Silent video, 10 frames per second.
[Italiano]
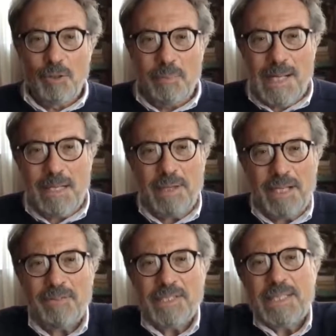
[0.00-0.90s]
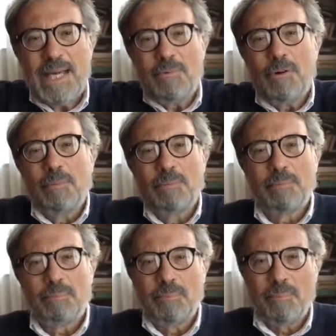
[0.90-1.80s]
Domani manifestiamo
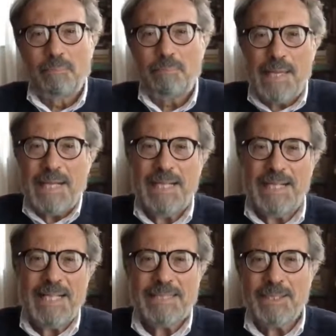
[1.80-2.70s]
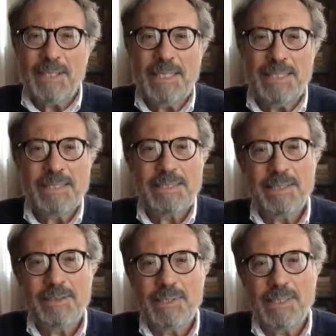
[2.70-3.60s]
per le
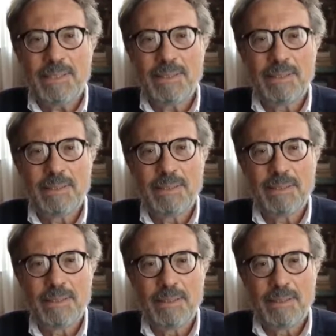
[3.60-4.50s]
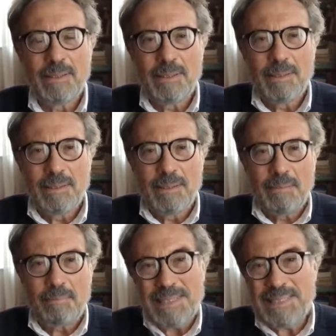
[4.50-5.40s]
nazionalizzazioni.
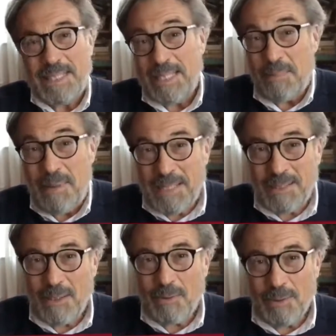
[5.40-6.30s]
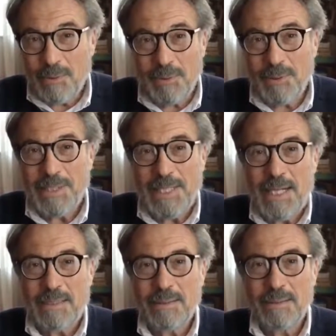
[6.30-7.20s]
Ma siete matti, qualcuno dirà.
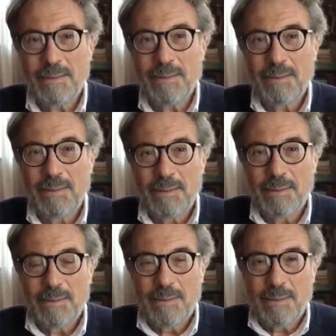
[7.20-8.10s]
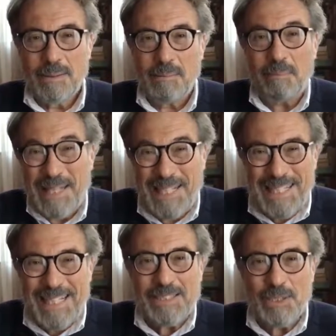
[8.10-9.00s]
Eh, per le
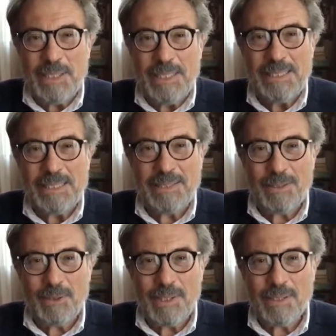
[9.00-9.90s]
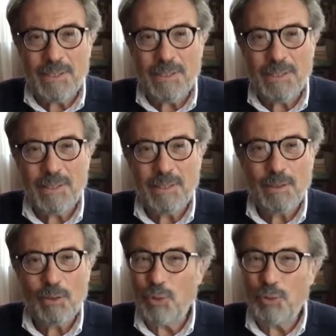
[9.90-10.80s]
nazionalizzazioni,
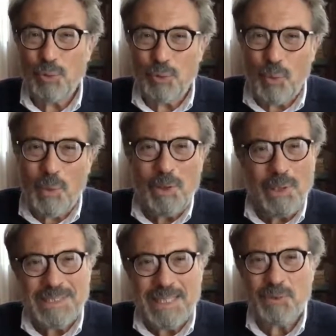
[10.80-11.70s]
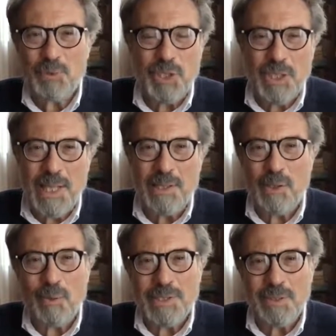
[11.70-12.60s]
con tutto quello che sta succedendo
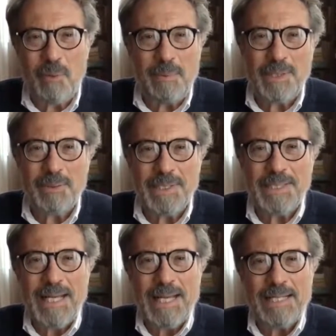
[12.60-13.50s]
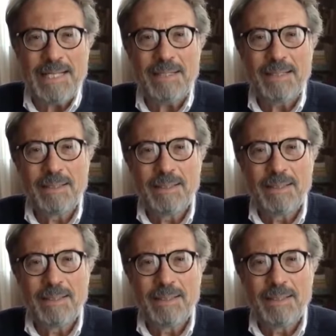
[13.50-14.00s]
in questo momento in Italia.